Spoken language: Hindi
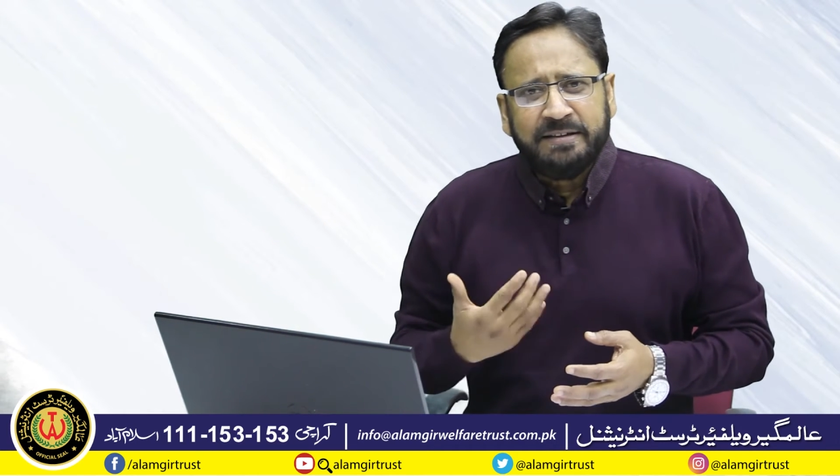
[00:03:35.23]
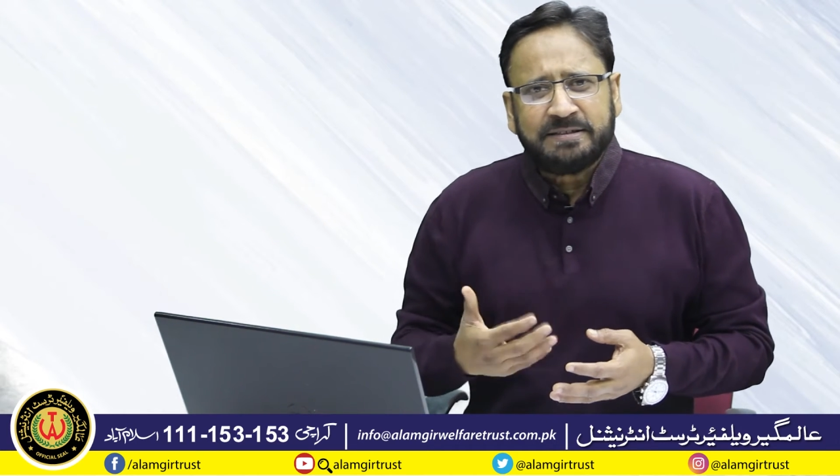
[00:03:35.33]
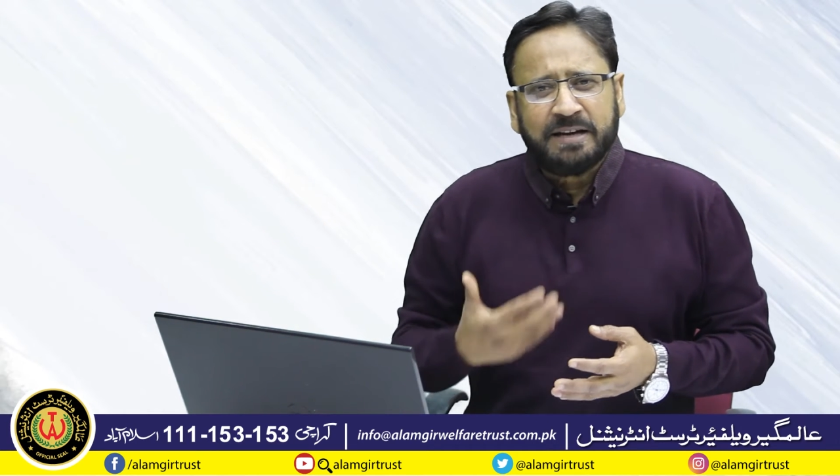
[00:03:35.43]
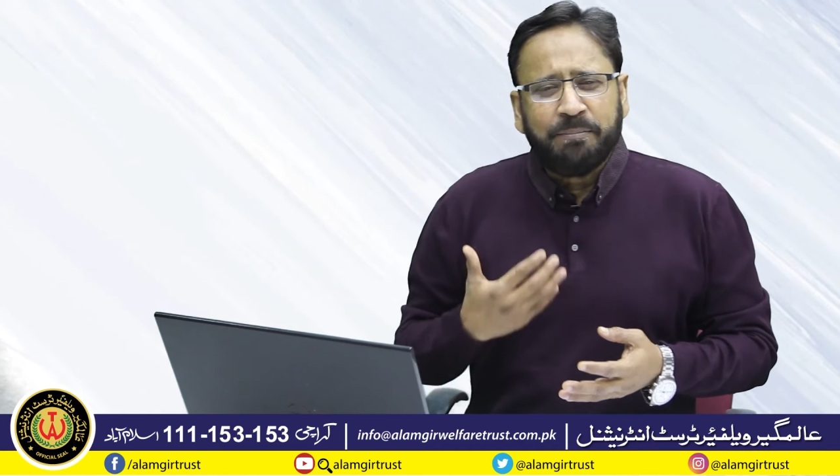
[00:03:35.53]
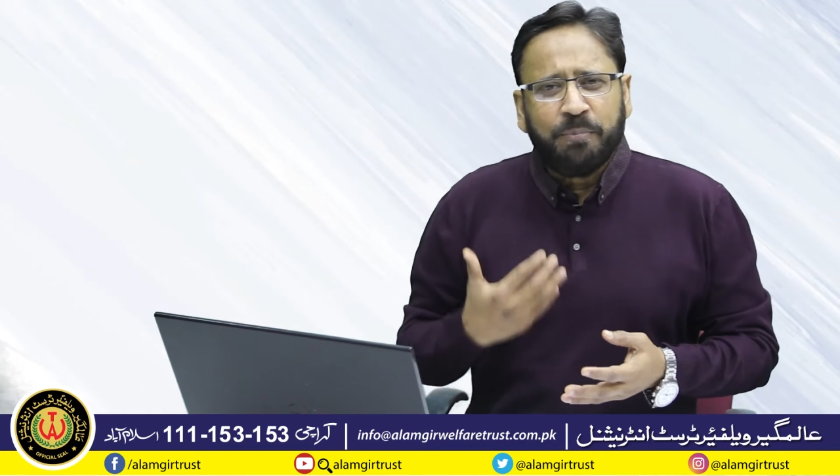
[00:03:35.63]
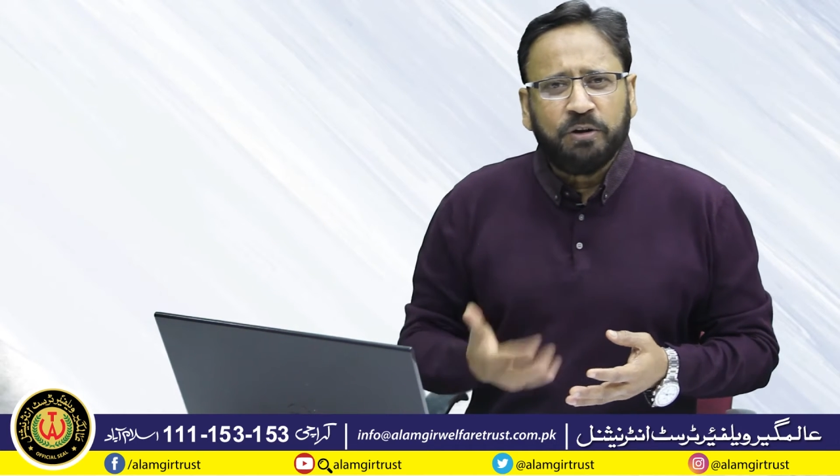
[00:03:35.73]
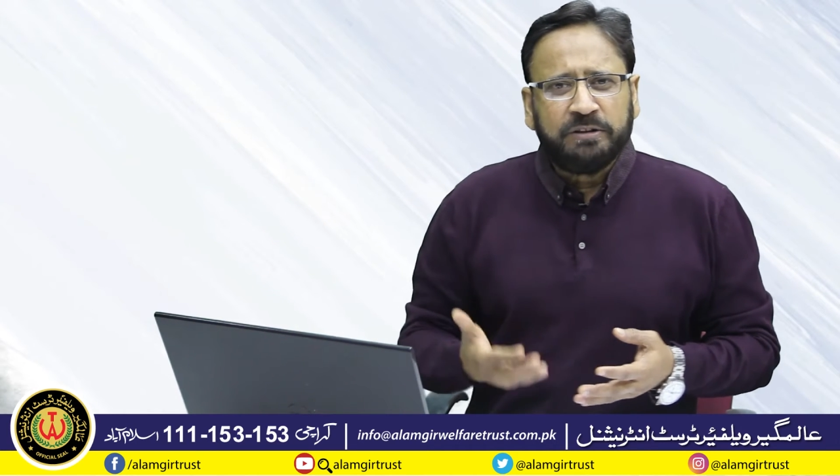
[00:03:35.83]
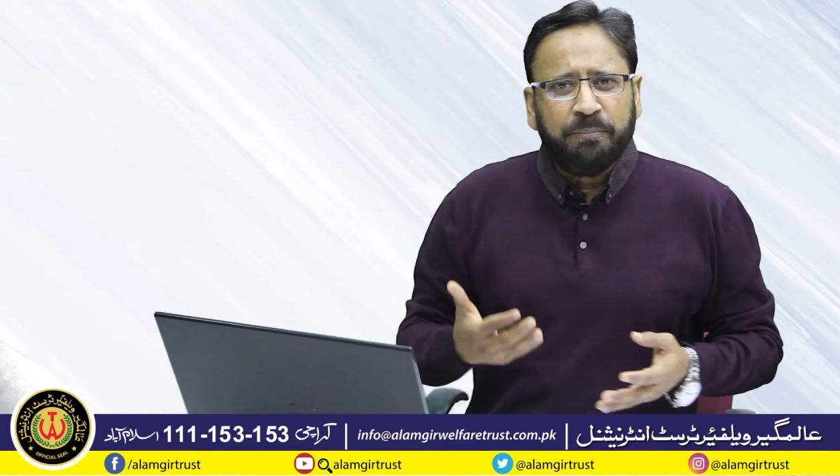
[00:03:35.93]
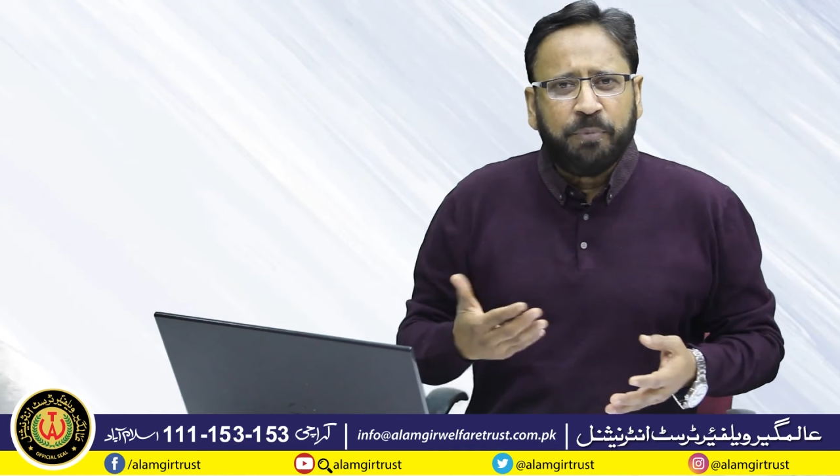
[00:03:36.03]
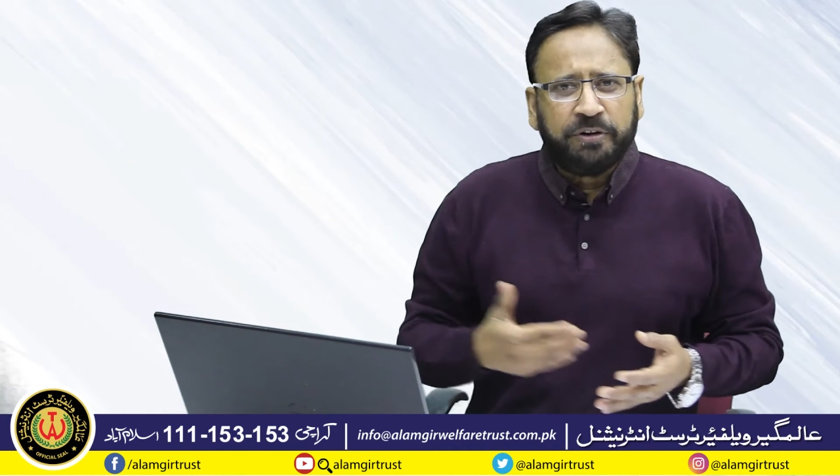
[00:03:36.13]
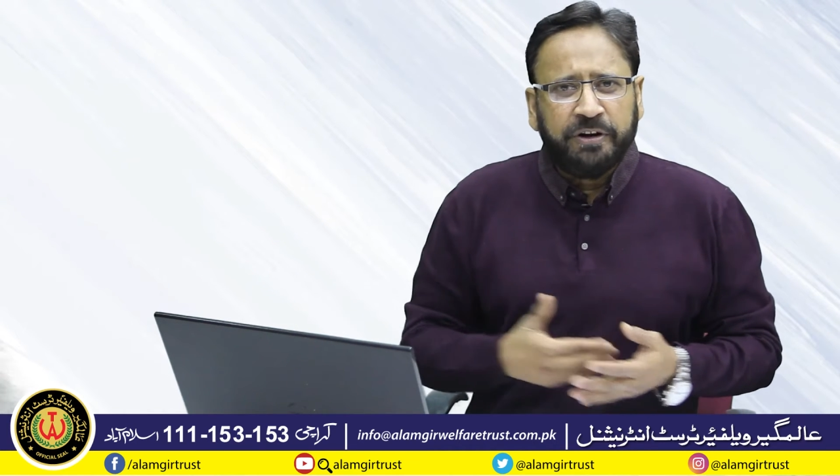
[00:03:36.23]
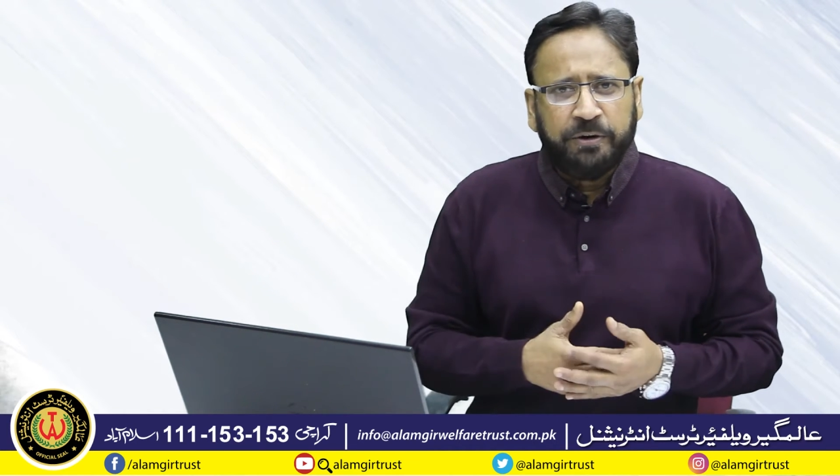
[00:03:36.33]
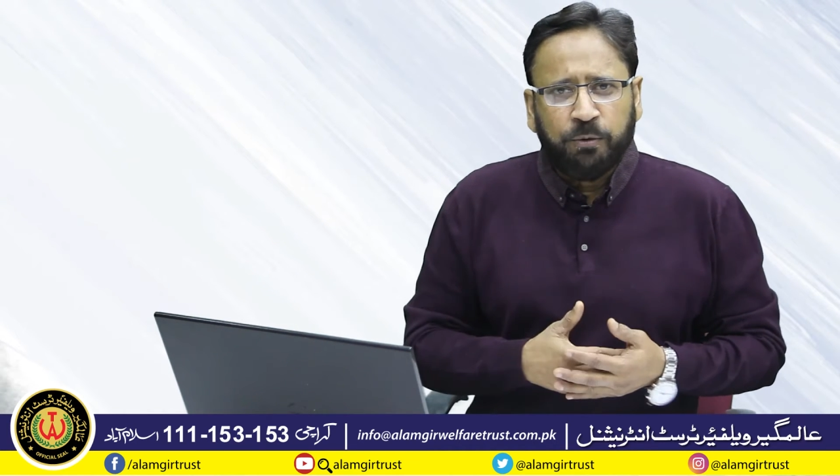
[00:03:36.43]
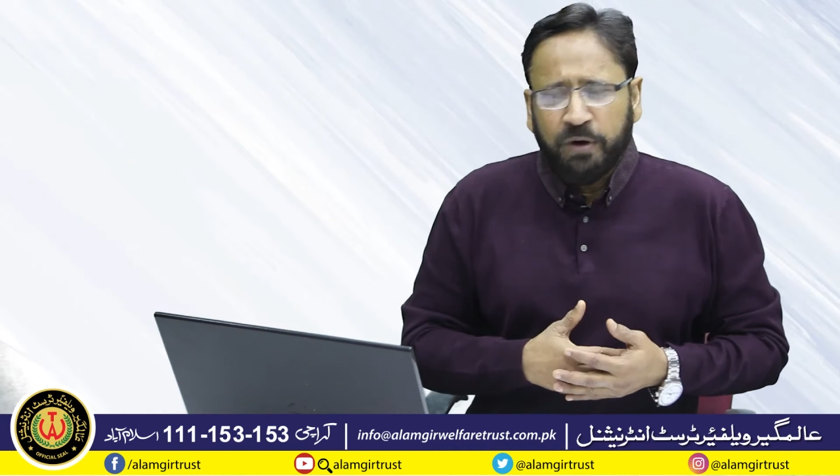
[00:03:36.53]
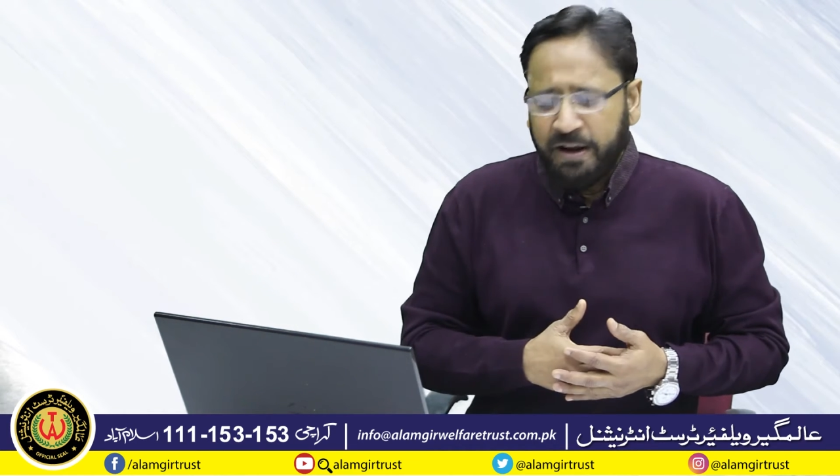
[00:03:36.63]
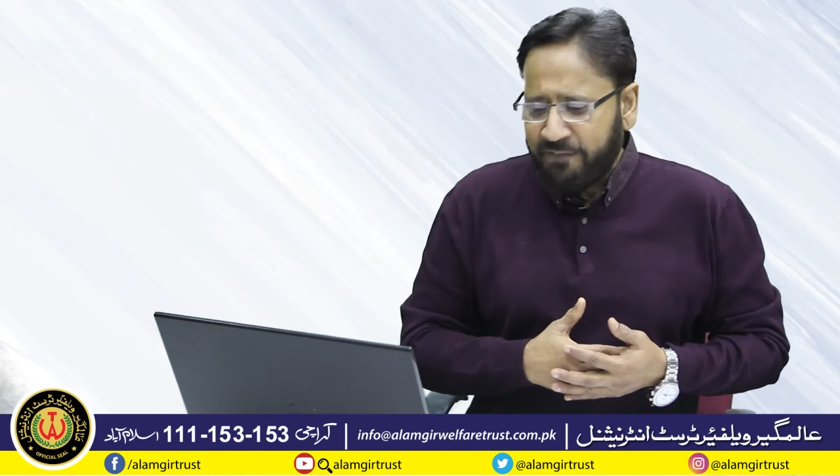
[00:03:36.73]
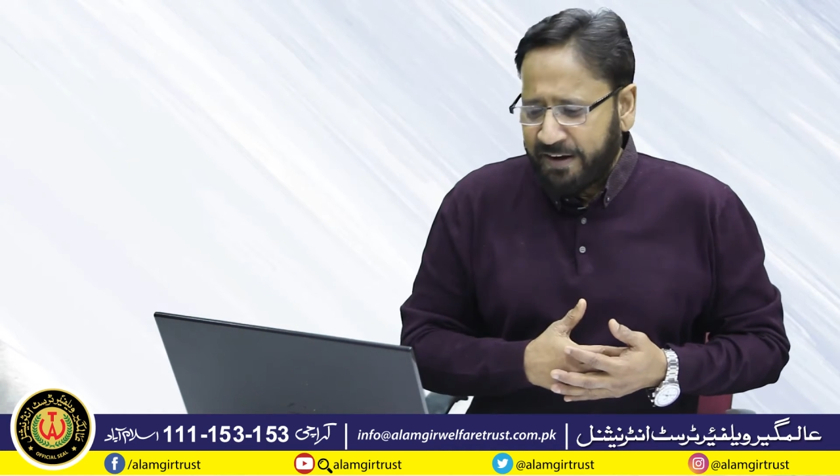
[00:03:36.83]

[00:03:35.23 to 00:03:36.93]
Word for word: इसका बहुत इम्पॉर्टेंट रोल है